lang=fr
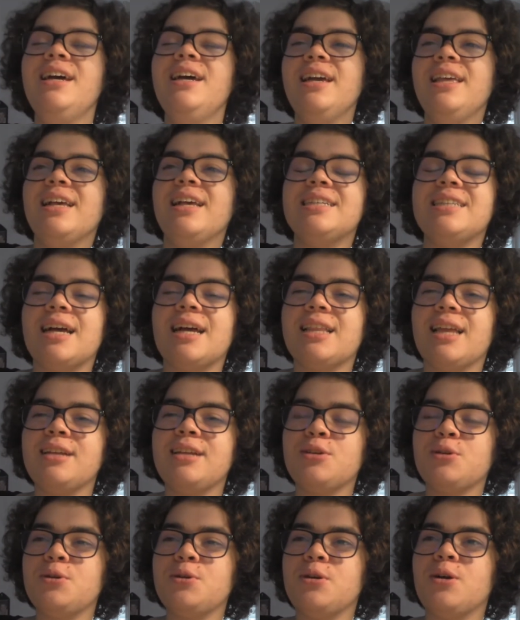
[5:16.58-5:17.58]
il y a certains
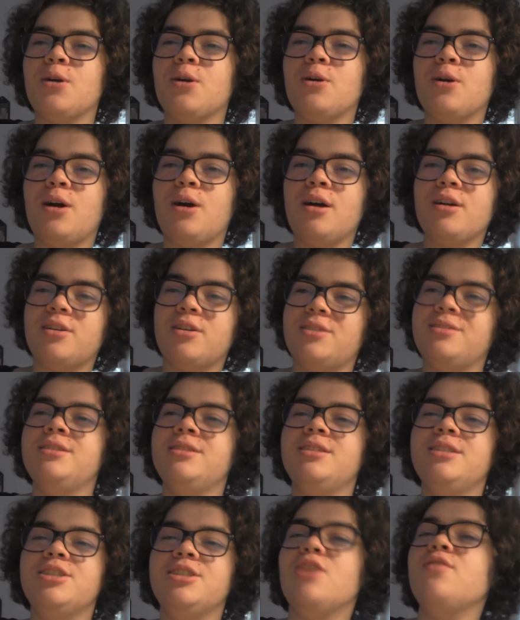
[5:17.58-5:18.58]
trucs encore
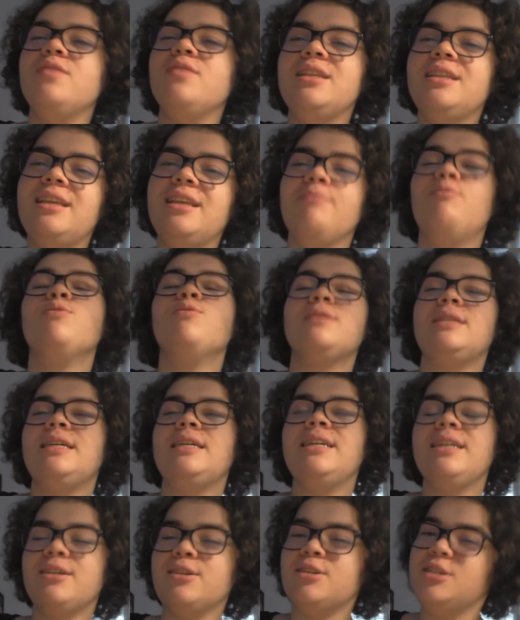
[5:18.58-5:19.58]
que j'ai envie de
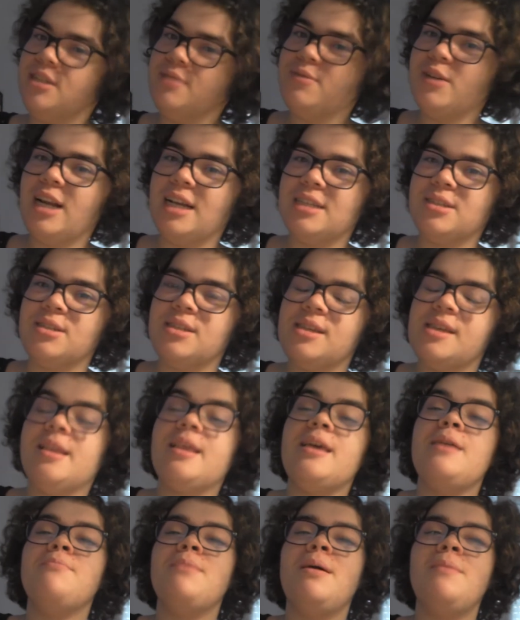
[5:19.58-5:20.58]
démonter euh, au niveau de la
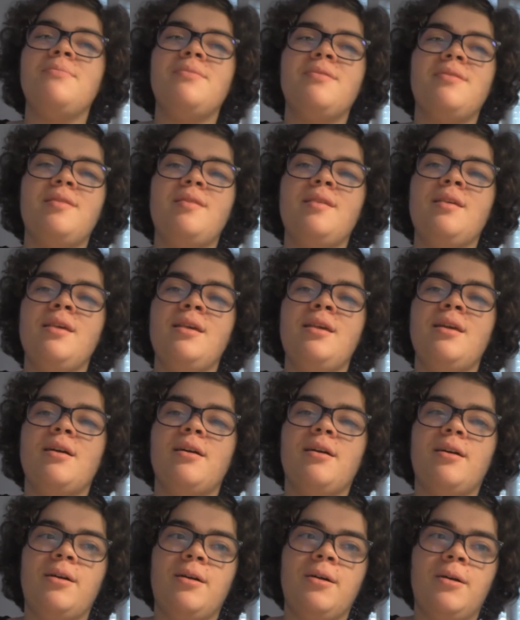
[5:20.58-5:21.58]
société, même si
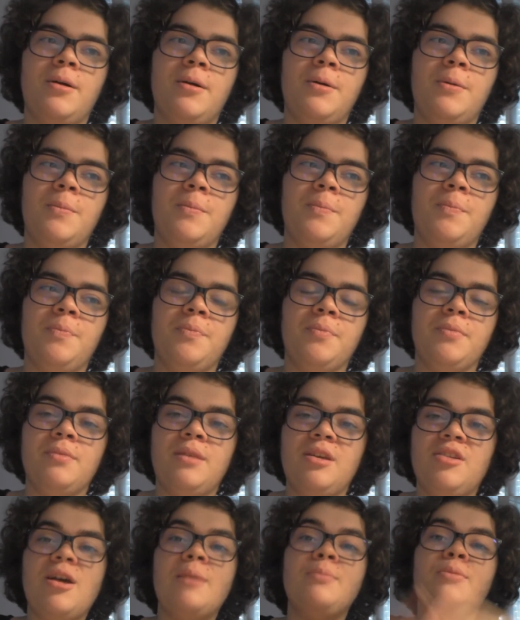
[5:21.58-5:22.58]

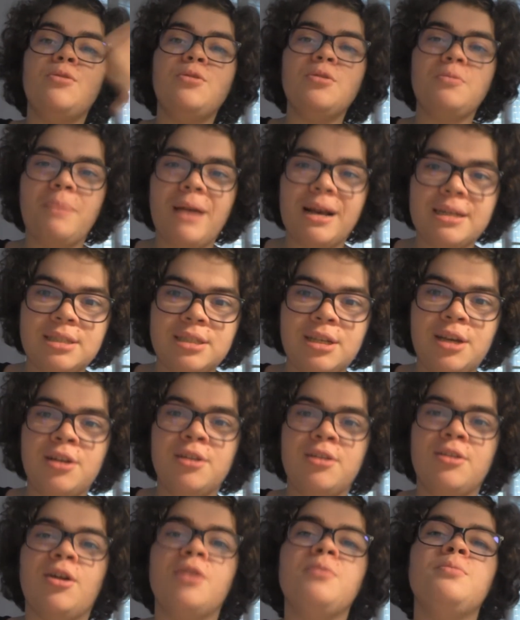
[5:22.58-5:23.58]
déjà beaucoup de
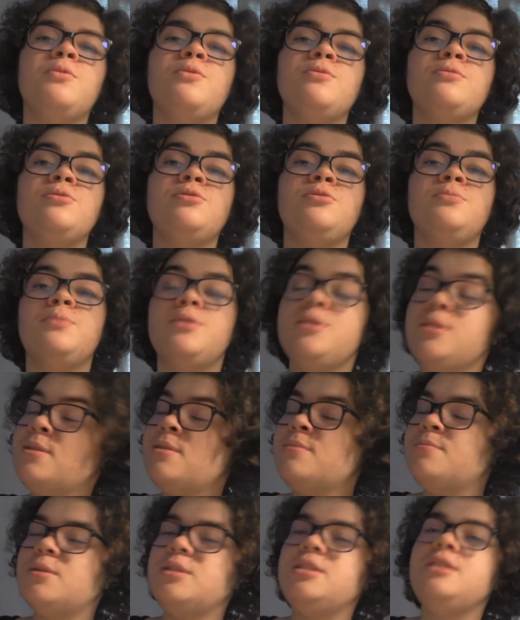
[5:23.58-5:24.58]
personnes dans le monde du
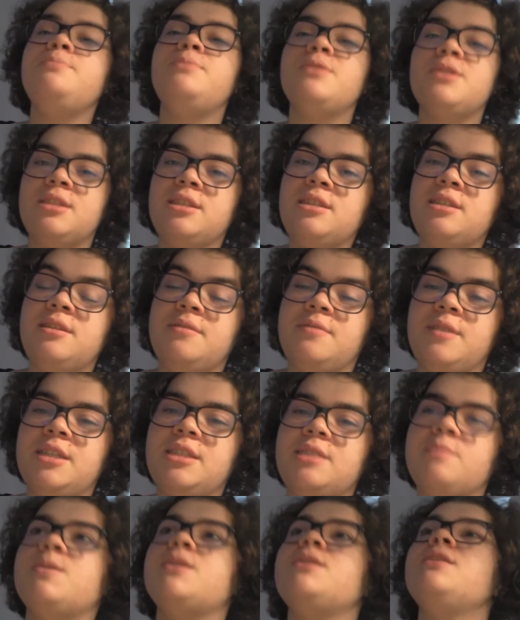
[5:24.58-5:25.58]
body
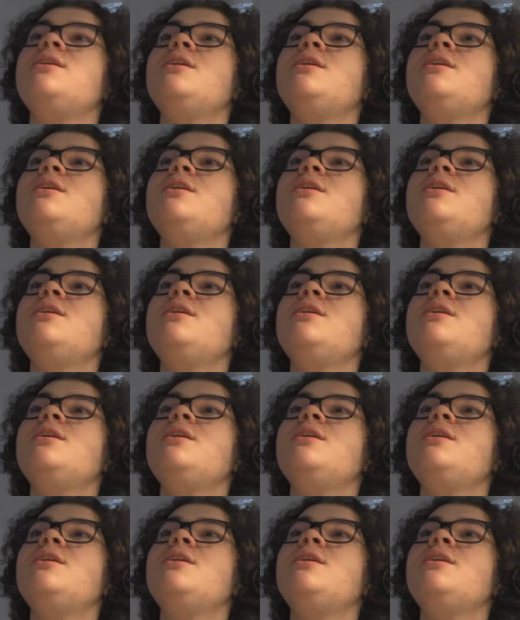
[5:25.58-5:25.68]
positivisme